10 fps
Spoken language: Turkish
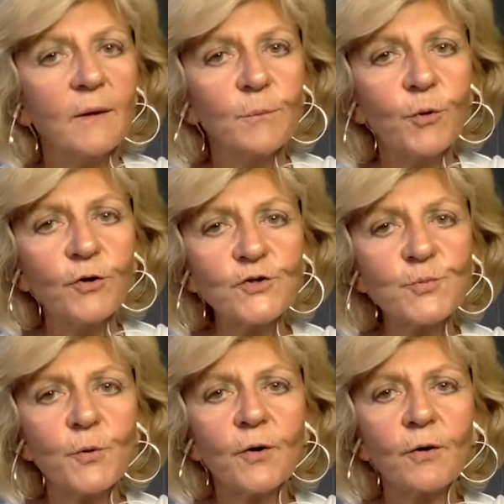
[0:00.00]

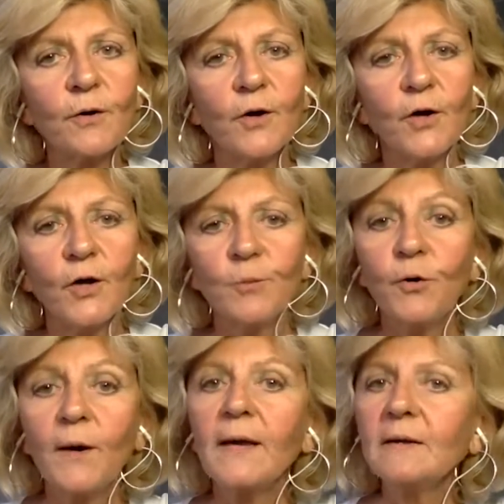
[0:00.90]
Borchberg
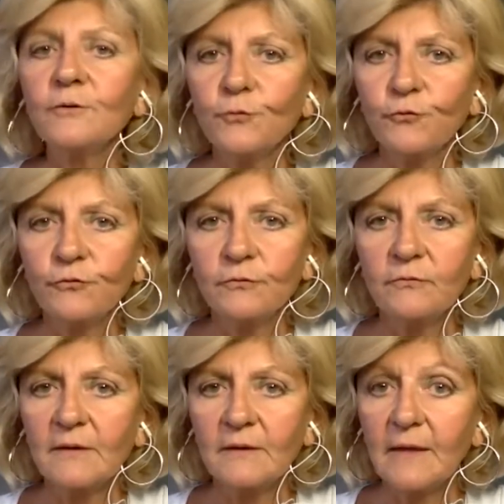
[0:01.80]
bu en uzun
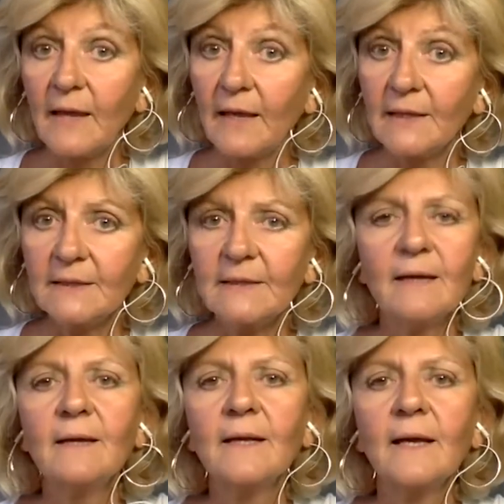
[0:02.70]
ve en
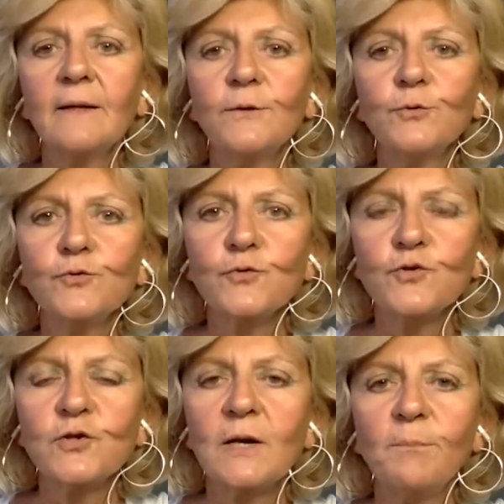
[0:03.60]
tehlikeli
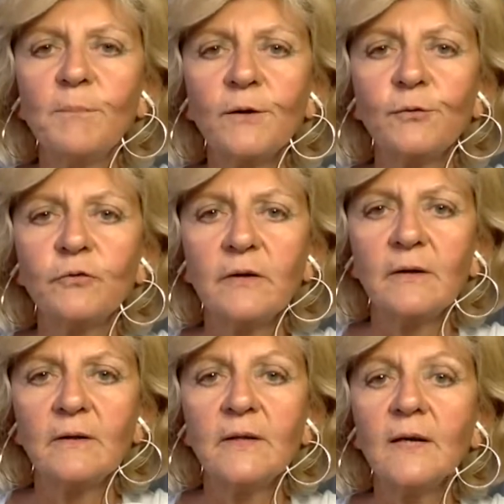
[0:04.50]
uçuşu yapmak
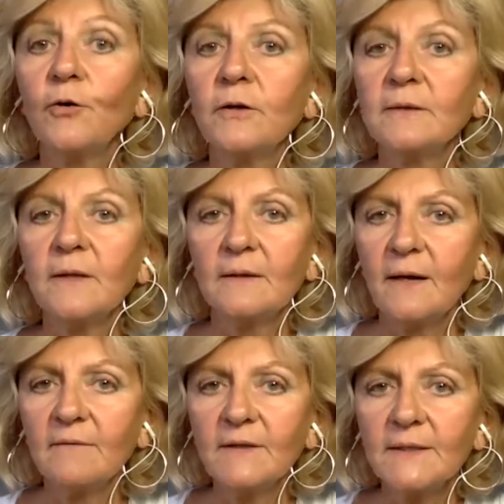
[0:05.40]
üzere Nagoya'dan
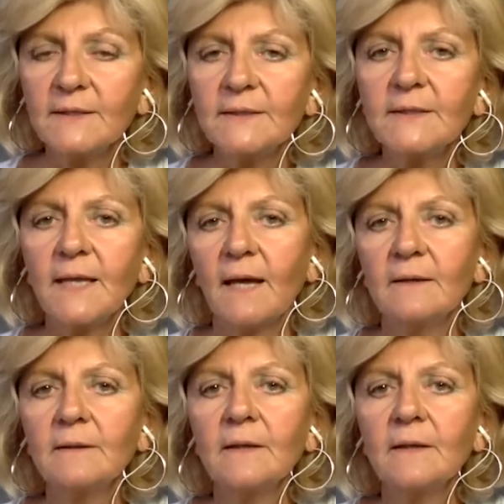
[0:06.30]
havalanırken